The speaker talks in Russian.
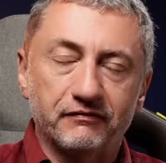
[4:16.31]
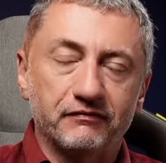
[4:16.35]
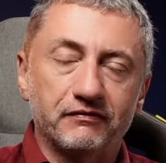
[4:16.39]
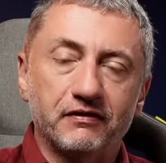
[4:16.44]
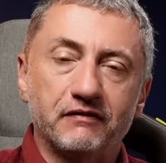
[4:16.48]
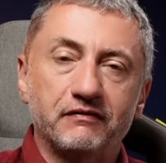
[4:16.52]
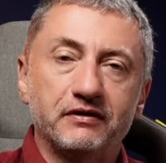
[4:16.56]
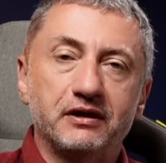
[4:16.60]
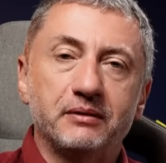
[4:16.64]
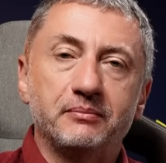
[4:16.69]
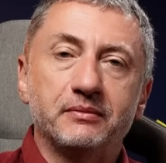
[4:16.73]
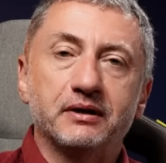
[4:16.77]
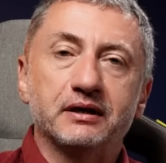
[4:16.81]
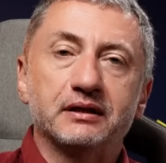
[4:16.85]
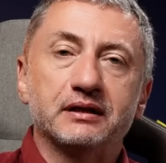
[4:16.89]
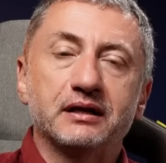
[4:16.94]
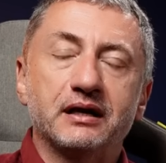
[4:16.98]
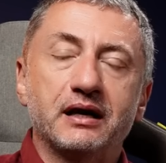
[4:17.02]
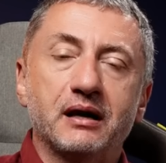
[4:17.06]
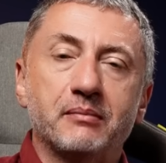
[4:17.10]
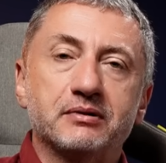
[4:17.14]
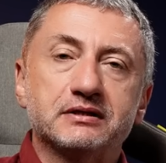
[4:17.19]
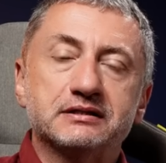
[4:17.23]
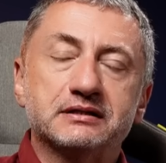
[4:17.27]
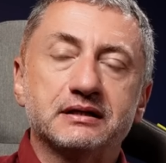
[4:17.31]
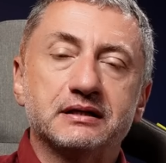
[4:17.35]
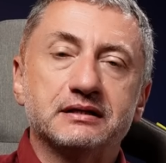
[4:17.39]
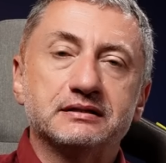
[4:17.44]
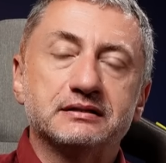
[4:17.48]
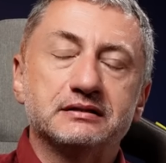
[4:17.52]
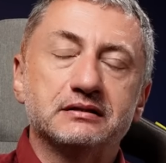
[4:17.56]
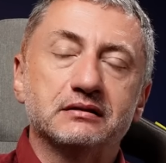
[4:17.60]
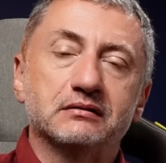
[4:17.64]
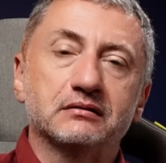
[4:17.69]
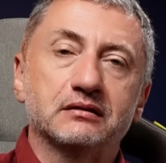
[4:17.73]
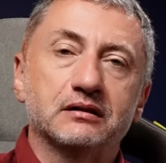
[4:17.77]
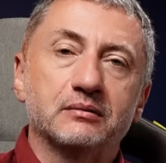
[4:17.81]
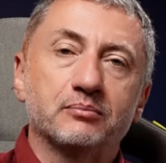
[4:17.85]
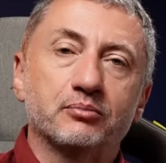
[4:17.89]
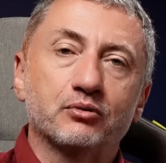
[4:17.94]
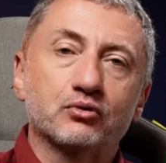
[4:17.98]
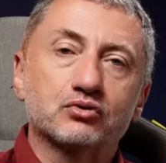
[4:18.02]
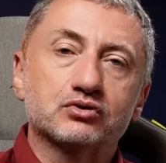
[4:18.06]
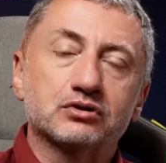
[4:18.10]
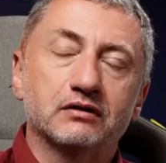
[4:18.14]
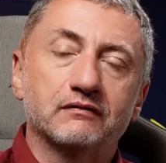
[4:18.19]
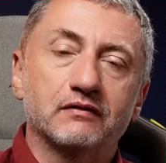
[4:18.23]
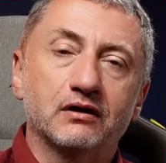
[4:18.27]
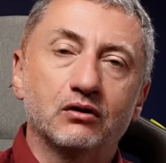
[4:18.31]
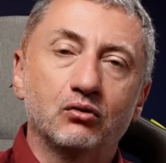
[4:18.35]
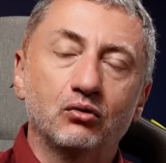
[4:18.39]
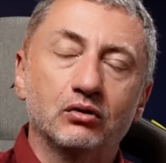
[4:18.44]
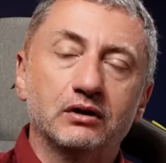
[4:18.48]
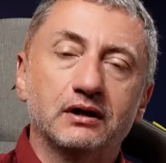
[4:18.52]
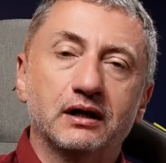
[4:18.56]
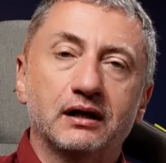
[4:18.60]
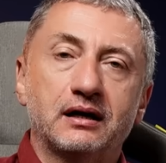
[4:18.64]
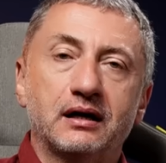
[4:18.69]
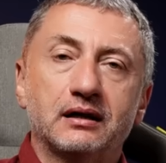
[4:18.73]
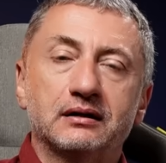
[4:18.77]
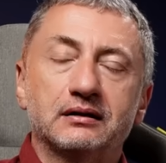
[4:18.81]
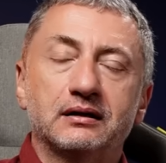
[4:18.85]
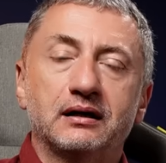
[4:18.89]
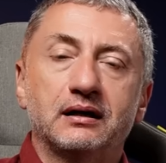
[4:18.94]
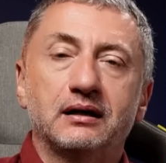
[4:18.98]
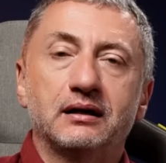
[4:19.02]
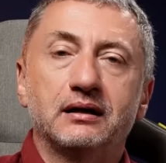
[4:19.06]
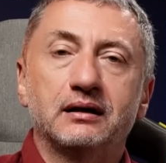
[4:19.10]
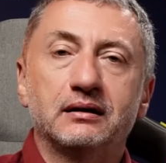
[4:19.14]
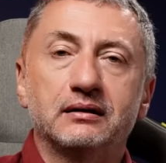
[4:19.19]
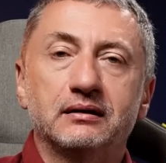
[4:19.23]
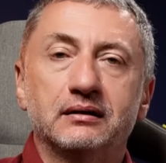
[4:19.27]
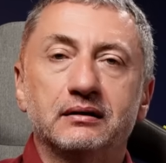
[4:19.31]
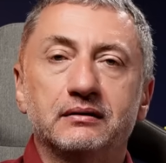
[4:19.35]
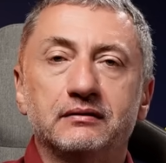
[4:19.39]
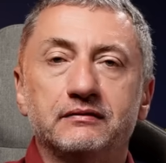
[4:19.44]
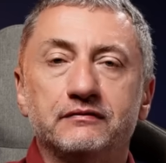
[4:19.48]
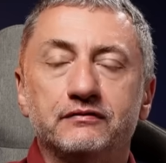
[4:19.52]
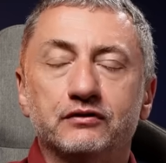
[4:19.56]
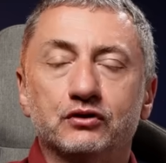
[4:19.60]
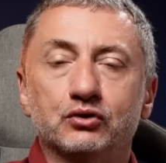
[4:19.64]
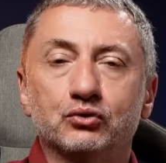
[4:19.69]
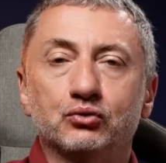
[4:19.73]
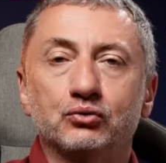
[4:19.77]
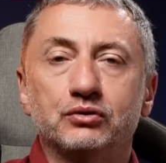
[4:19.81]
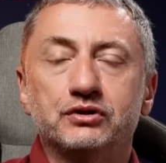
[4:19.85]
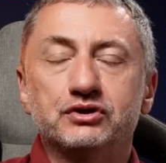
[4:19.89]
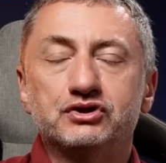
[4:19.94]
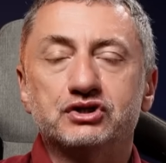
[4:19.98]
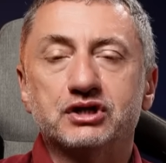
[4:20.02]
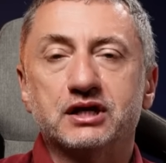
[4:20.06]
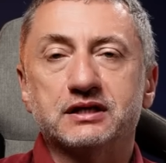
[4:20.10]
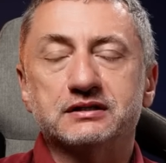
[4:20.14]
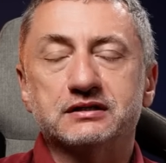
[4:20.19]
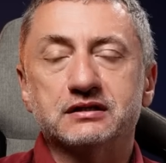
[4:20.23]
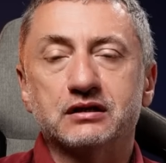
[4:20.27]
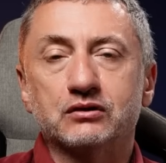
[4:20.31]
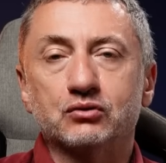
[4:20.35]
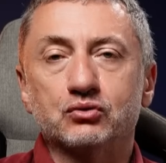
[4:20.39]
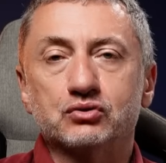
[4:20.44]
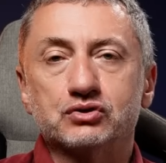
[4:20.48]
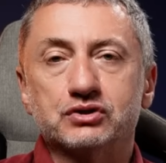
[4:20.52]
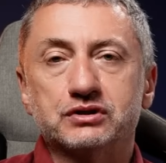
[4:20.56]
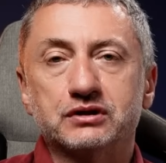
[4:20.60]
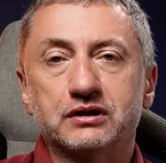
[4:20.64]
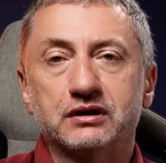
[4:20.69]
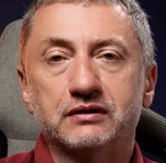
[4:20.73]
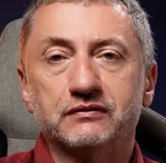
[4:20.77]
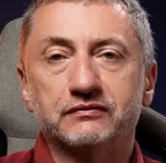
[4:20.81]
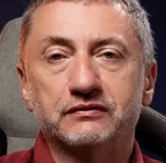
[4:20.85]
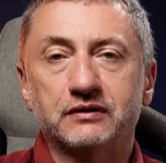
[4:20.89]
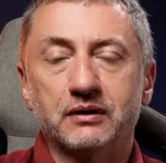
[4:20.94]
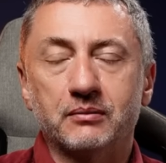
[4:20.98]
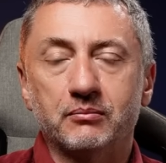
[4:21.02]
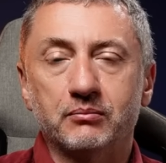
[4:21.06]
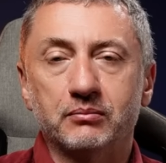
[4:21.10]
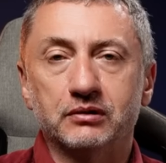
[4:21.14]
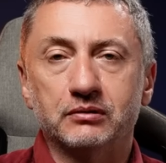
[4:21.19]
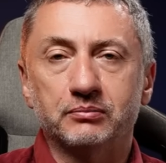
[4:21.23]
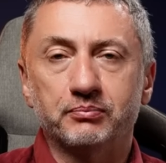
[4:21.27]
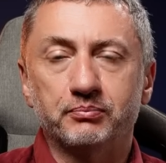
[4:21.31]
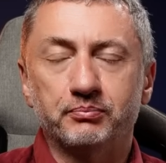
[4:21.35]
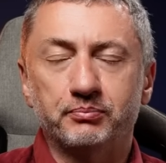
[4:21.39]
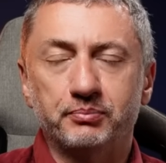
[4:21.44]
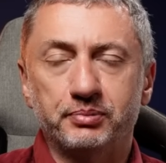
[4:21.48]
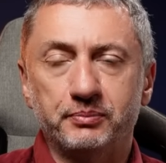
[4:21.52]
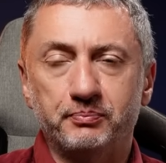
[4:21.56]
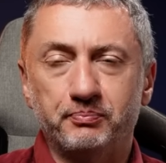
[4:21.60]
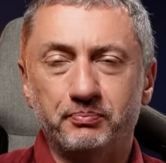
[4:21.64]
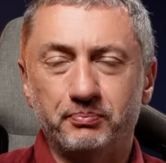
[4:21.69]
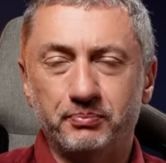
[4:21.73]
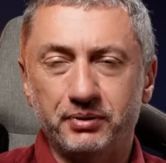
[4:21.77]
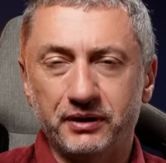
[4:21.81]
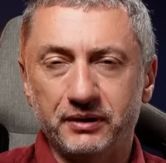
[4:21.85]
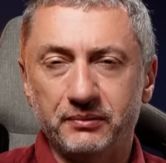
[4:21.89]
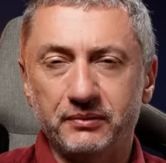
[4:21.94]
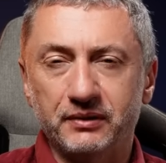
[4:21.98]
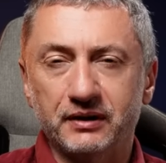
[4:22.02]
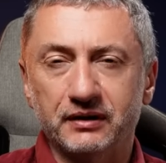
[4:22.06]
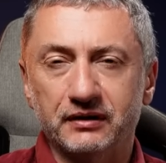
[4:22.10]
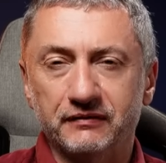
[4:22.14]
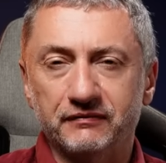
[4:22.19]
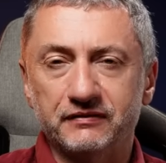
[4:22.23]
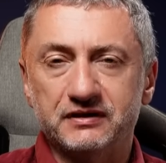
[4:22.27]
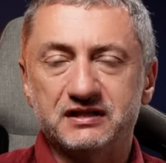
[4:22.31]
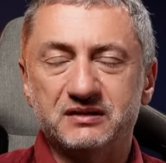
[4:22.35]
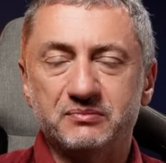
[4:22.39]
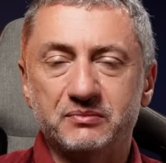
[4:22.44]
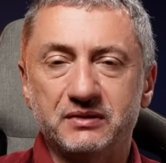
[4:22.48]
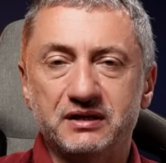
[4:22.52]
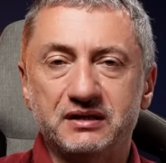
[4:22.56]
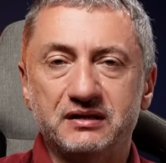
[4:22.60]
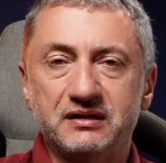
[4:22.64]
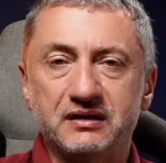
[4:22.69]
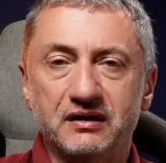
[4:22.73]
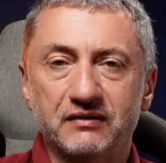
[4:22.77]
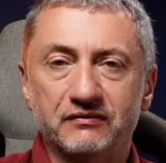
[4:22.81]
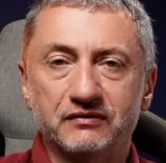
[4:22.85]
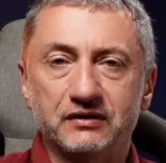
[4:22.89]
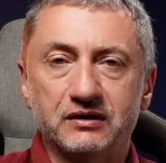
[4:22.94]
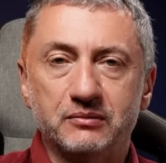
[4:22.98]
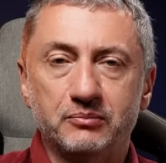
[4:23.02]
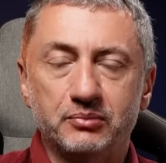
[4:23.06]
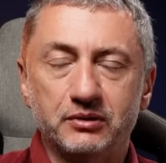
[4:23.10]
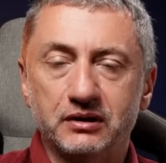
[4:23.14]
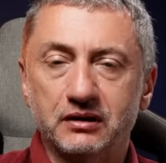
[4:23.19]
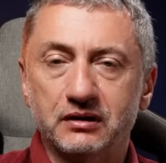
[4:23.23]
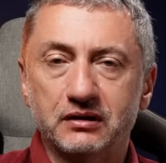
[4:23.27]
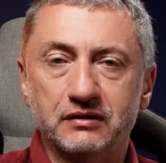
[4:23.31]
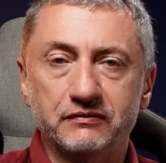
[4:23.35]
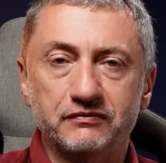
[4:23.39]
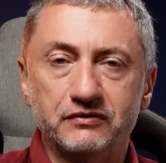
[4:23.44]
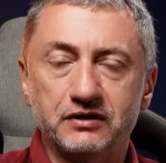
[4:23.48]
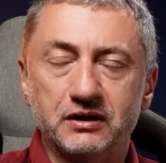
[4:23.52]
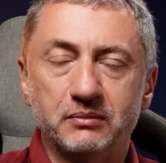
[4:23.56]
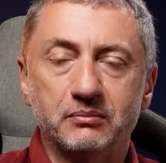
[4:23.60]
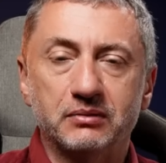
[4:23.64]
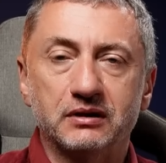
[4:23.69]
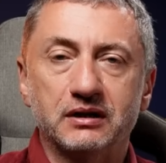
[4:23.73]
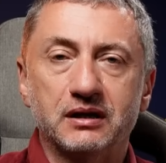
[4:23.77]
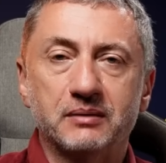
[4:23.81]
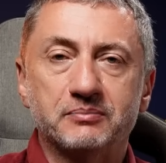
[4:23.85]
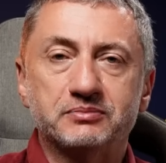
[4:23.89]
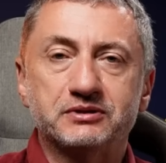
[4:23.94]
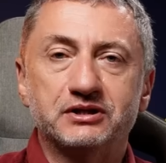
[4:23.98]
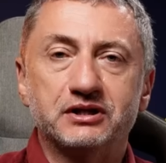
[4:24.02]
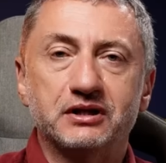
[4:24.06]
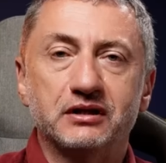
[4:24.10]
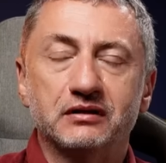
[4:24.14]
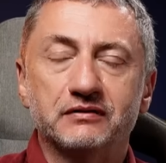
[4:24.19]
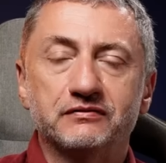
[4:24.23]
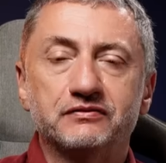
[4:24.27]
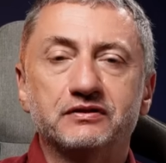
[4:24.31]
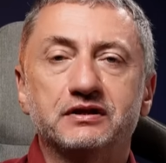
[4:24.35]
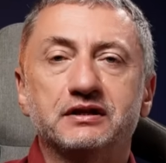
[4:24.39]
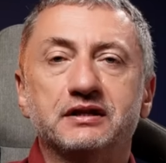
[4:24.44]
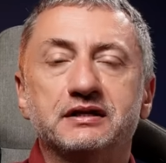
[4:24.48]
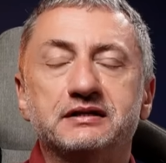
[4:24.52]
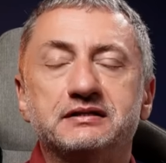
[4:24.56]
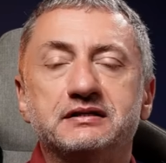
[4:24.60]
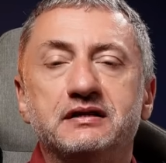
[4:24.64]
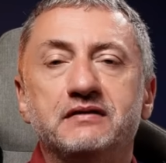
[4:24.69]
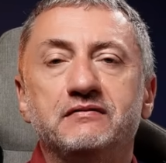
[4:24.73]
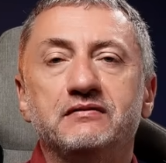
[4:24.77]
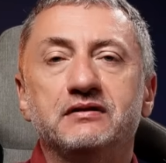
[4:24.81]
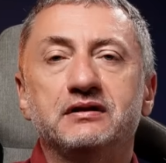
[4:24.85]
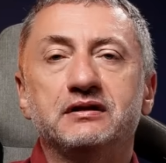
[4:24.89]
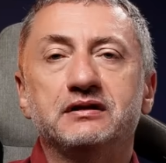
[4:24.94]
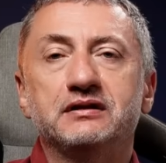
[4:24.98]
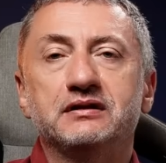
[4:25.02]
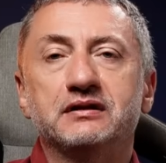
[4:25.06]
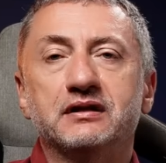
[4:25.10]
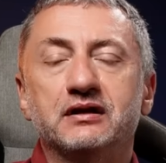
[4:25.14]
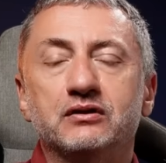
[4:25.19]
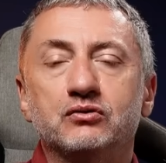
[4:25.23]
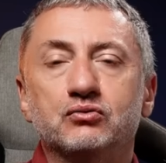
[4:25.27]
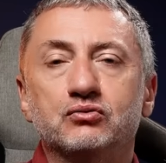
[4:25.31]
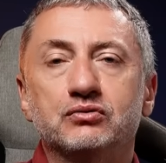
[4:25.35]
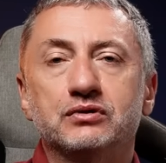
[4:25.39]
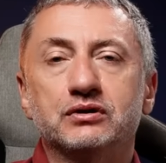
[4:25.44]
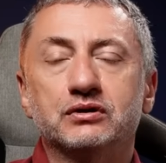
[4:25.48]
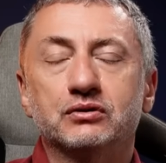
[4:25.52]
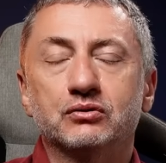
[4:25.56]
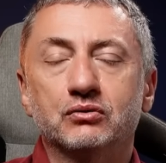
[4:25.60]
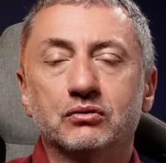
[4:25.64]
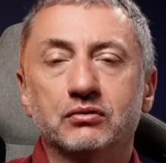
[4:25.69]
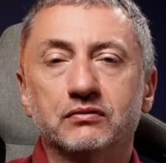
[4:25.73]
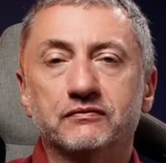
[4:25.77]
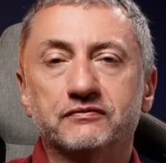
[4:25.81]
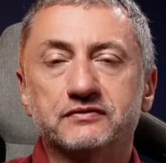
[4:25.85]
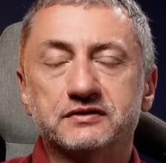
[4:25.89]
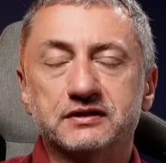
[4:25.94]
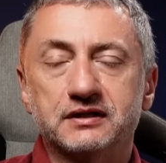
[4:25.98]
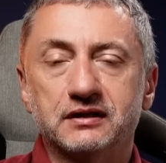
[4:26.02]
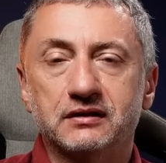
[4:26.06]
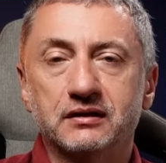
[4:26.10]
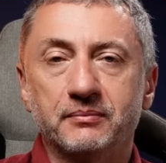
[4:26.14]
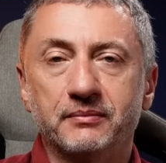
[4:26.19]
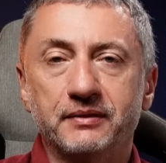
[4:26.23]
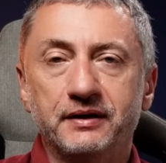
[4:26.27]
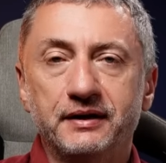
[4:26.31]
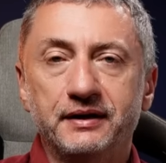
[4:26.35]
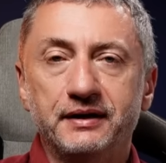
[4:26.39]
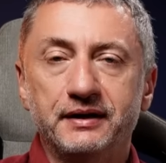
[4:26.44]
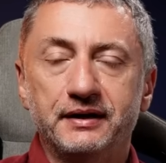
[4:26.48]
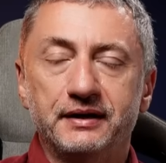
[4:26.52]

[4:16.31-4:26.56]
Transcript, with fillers: во время ноябрьской сделки прошлого года, когда вернули часть заложников, там был примерно восьмидневный перерыв, не было обстрелов ни на севере, ни на юге, но в целом